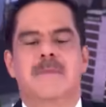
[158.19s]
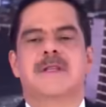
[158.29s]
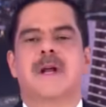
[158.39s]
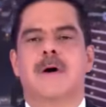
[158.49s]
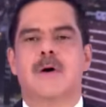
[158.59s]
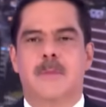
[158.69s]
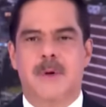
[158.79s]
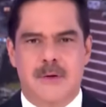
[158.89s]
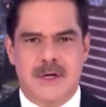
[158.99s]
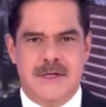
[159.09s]
a mi trabajo
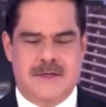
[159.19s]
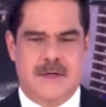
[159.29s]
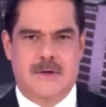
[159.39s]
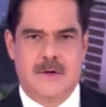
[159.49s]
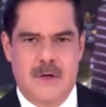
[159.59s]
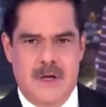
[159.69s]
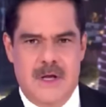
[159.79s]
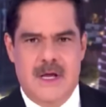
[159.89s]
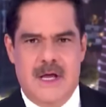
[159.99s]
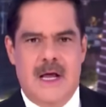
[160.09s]
periodístico.
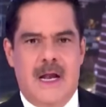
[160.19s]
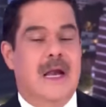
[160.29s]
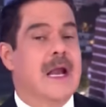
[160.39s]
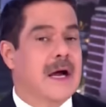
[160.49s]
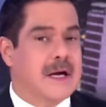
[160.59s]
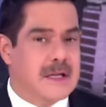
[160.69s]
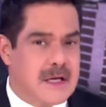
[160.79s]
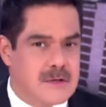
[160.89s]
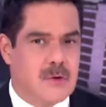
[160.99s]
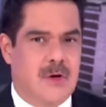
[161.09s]
Le
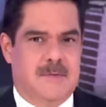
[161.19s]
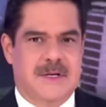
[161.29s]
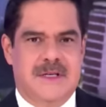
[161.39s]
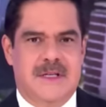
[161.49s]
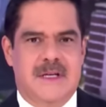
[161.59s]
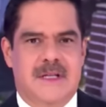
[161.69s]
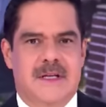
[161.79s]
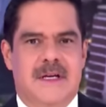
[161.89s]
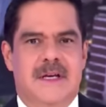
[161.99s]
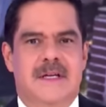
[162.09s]
agradezco al
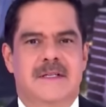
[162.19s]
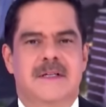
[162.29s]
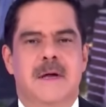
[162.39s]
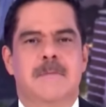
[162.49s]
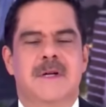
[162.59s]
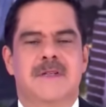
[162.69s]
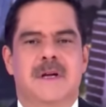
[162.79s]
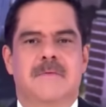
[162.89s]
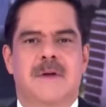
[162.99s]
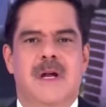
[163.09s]
presidente que siempre se
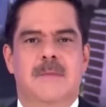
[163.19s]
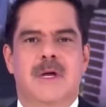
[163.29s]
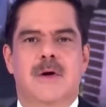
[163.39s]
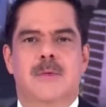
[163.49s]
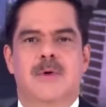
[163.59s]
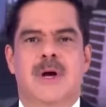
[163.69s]
refiere a mí como